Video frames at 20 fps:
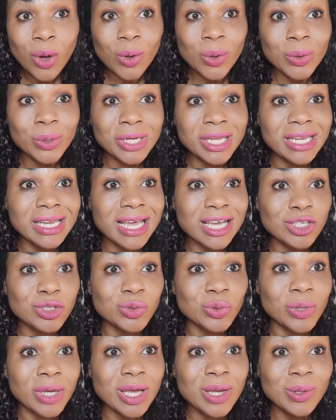On est
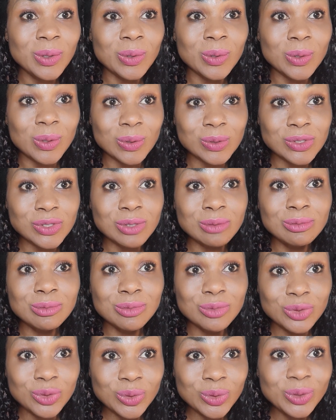naturel, on consomme
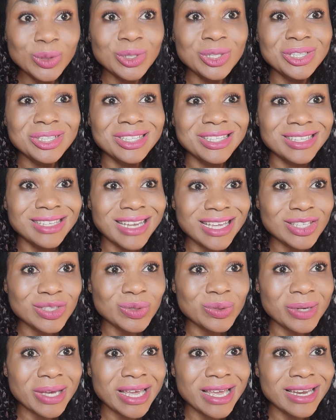du
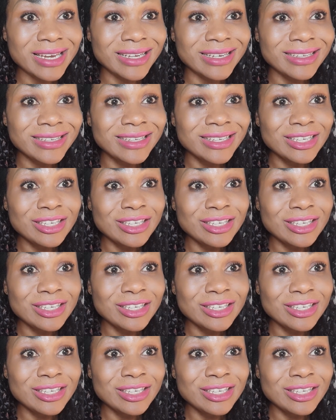naturel.